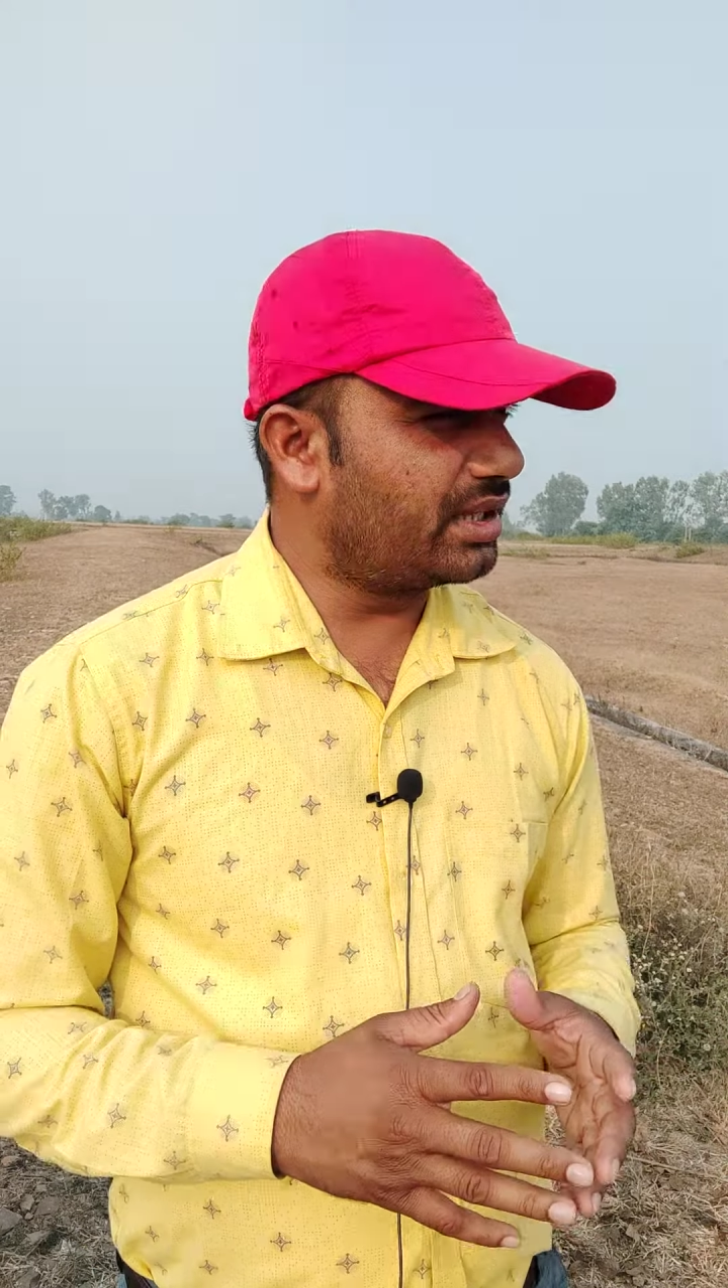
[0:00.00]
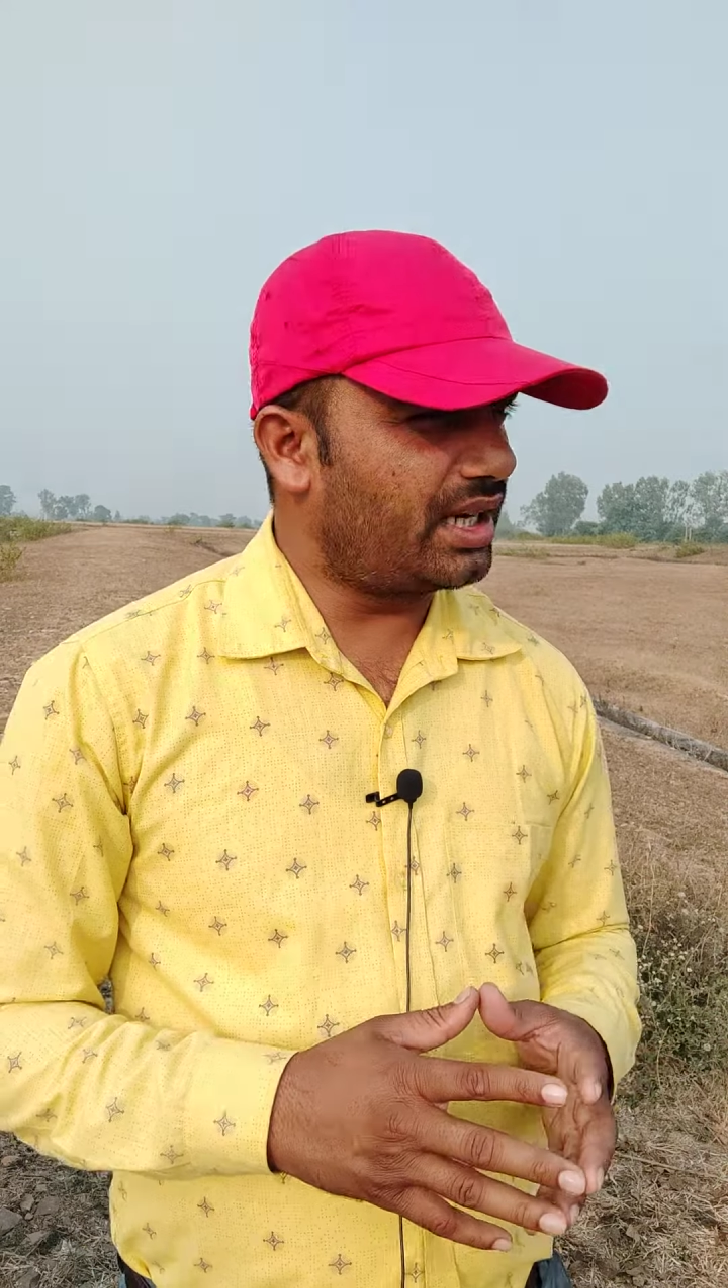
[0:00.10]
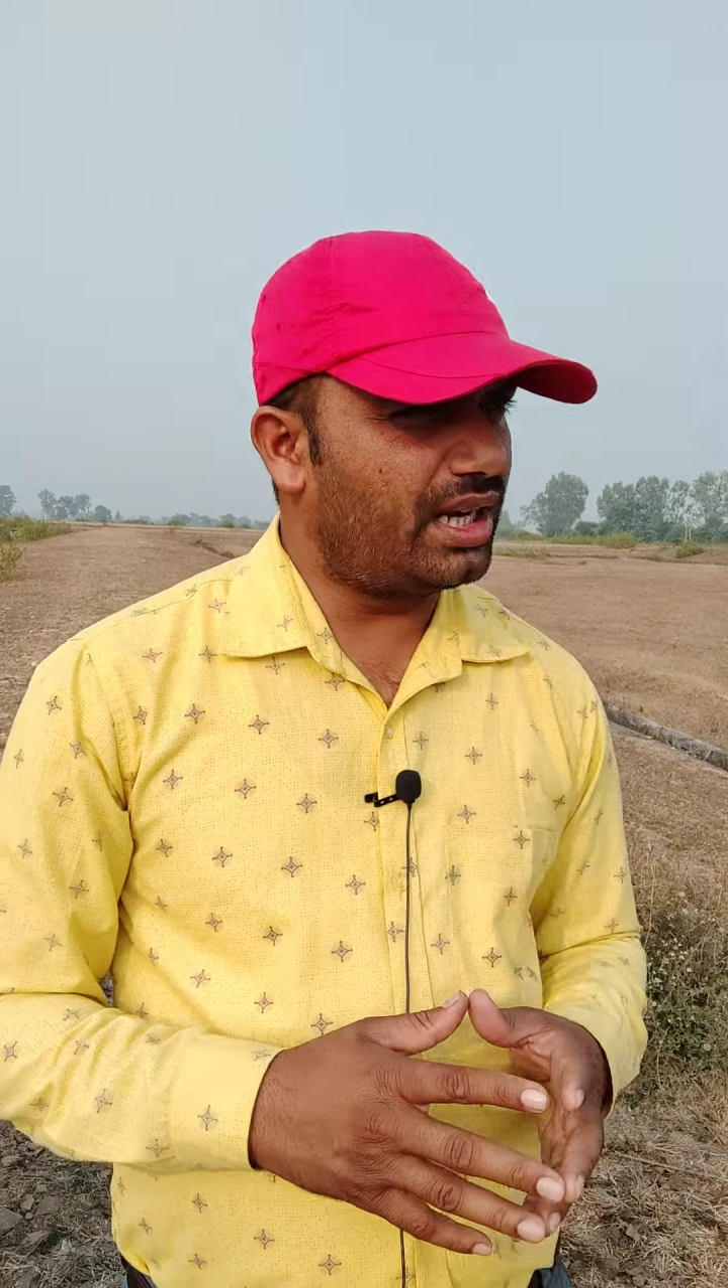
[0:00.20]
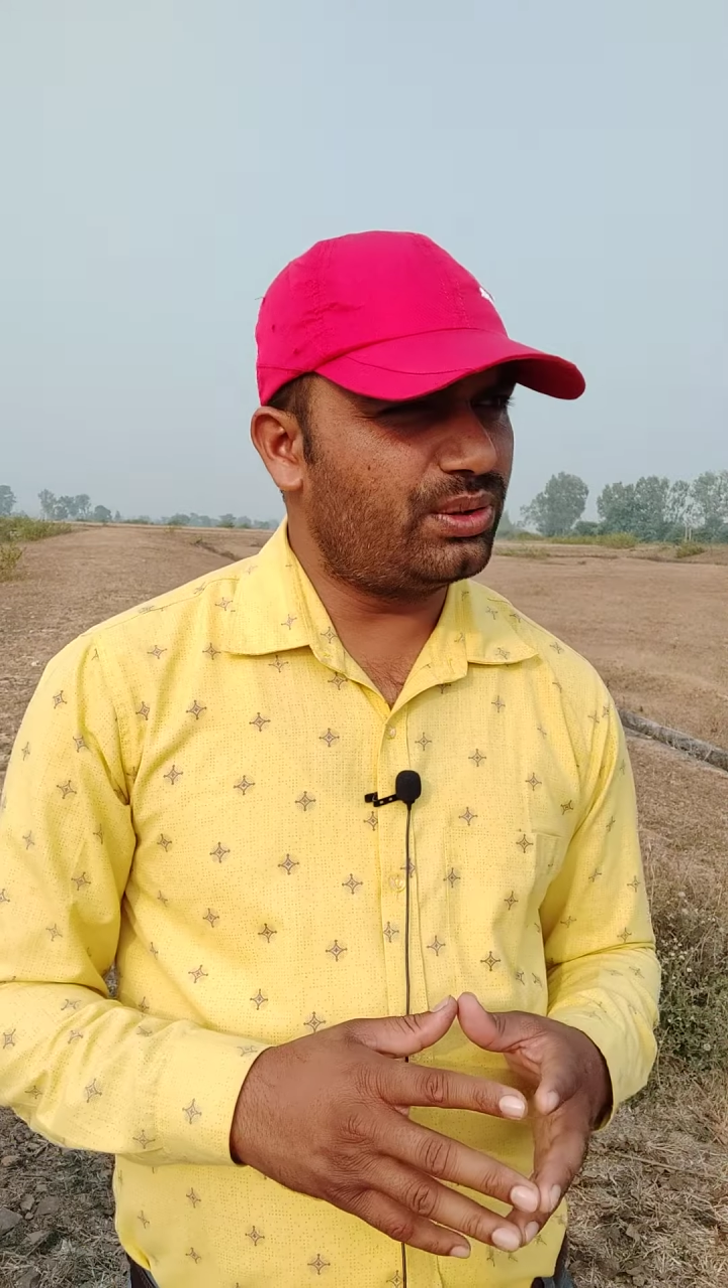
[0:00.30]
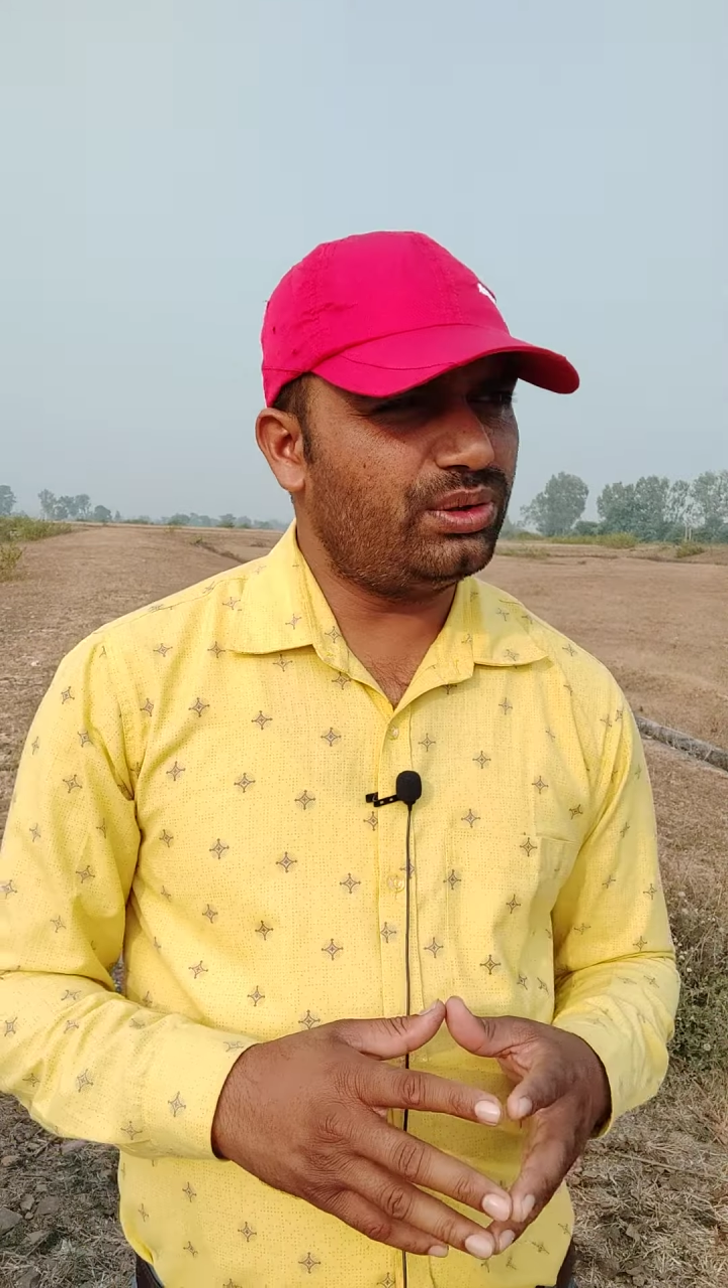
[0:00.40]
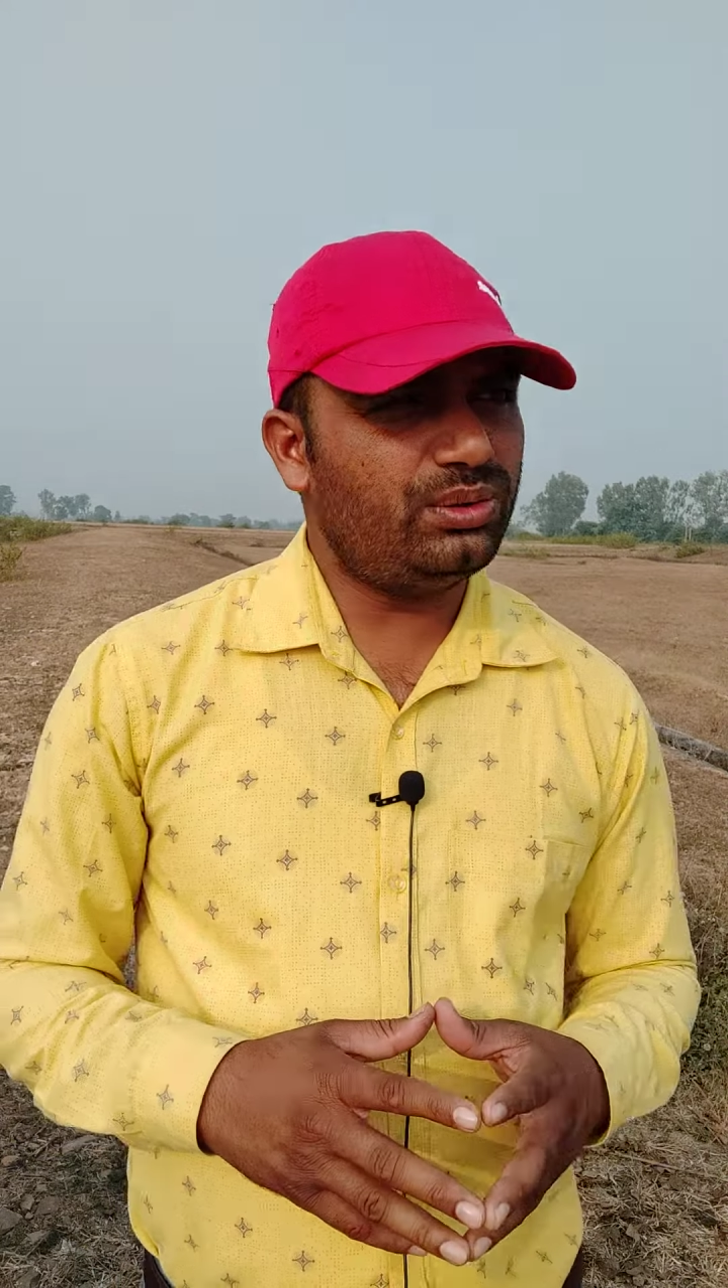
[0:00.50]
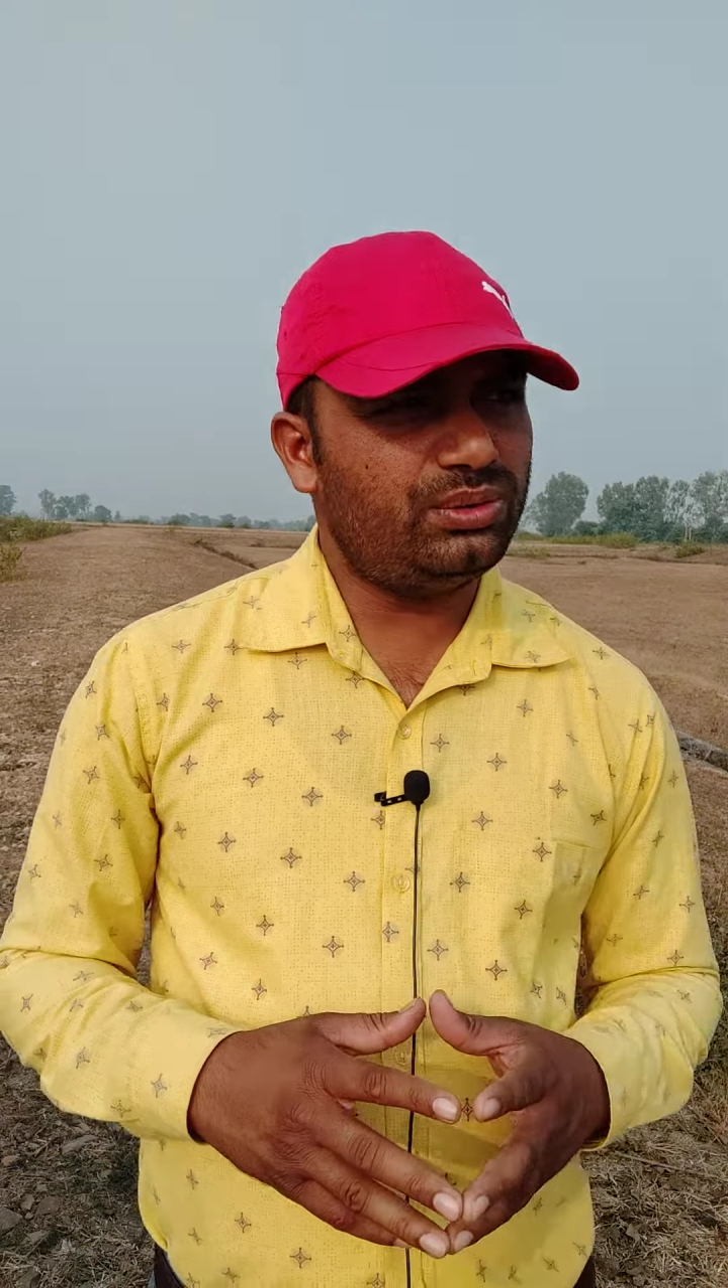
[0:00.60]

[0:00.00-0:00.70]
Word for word: रहा हो